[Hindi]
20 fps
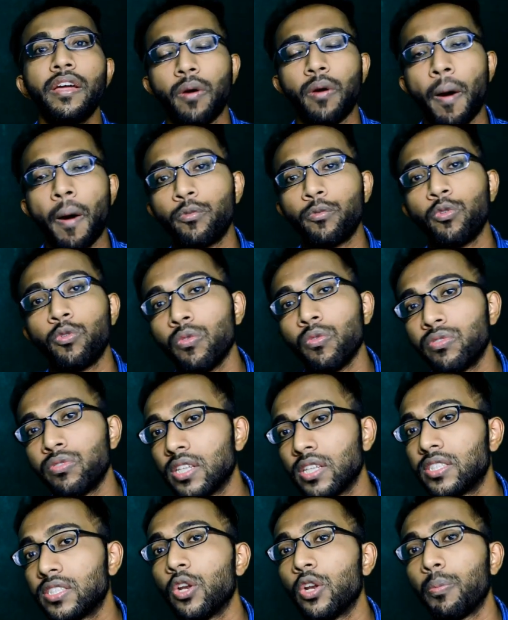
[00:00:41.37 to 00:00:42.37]
अप टू
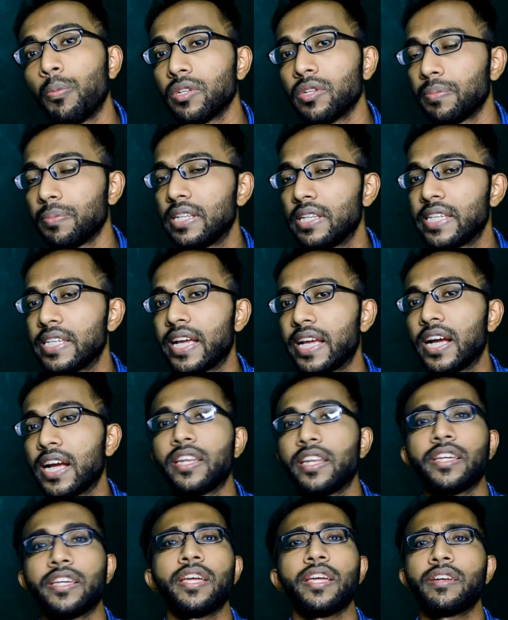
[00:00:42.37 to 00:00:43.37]
सिक्सटी रुपीज मिल जाएगा
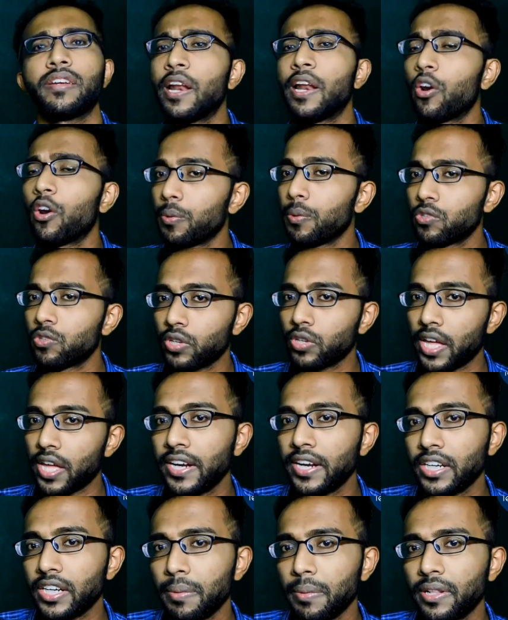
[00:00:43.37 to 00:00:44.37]
ठीक है टेन रुपीज तो
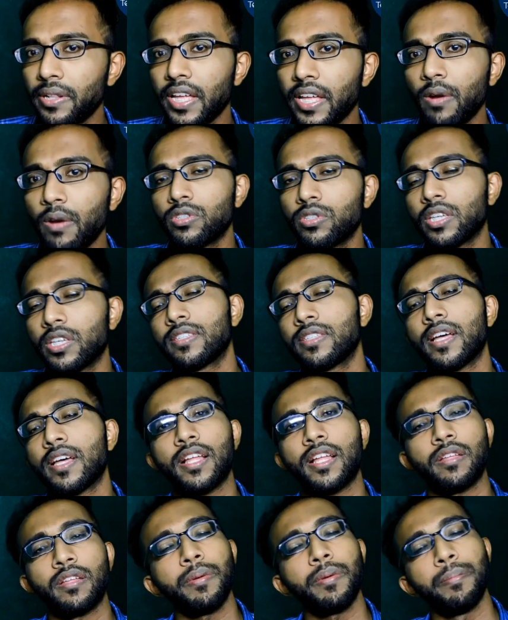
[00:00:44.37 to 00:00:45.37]
गारंटी मिलता है उसके
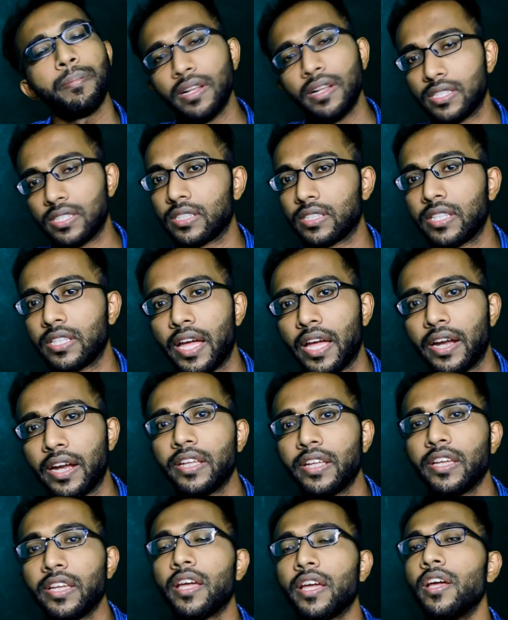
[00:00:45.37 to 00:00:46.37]
ज्यादा भी मिल सकता है
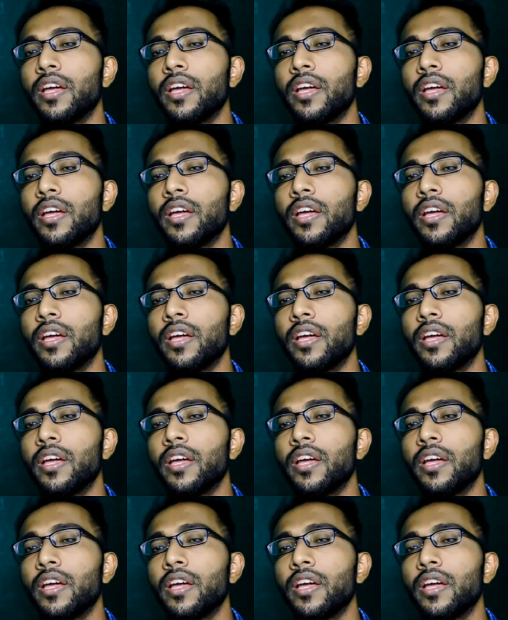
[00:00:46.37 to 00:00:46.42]
ठीक है